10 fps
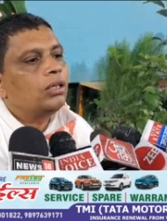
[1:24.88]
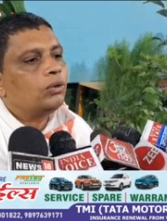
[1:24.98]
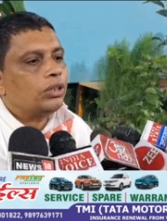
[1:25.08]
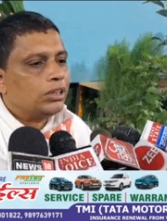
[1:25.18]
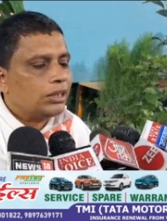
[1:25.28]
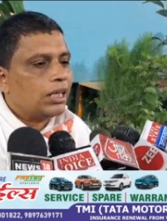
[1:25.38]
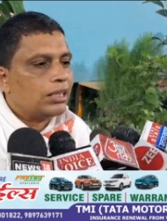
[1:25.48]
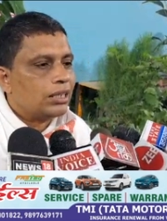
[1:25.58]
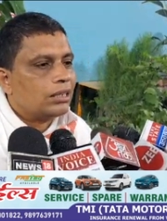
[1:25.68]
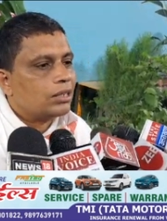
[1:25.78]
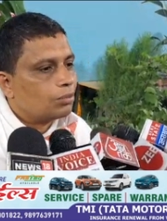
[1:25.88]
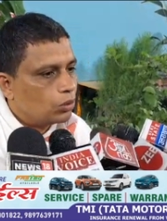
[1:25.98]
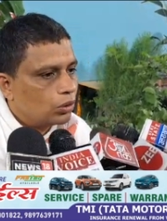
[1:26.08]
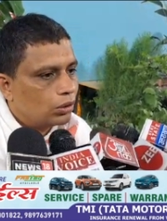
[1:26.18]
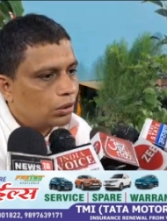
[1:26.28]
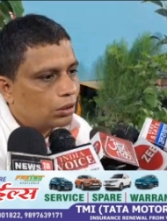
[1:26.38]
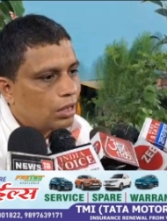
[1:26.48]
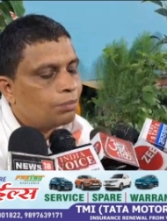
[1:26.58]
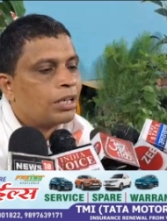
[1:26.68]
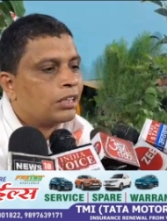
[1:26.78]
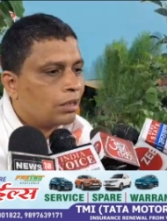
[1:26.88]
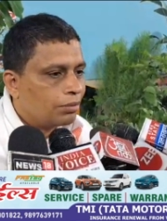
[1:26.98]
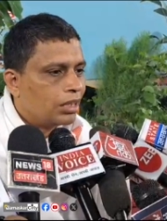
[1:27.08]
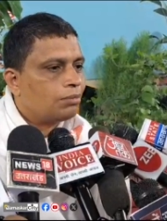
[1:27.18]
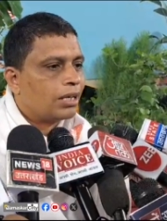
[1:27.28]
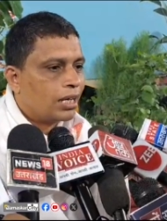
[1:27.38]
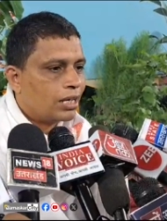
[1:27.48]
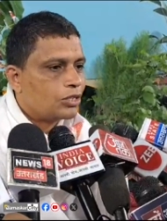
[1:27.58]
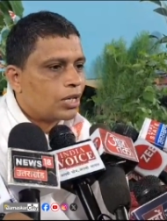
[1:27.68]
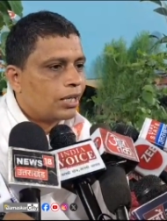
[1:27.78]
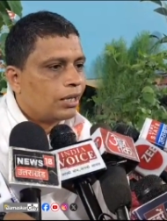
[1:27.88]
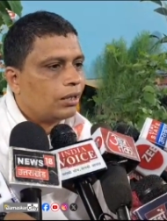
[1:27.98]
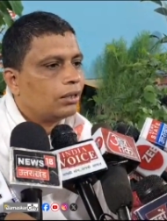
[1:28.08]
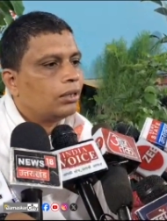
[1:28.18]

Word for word: तो इसी तरह से सबको अपना जन्मदिन मनाना चाहिए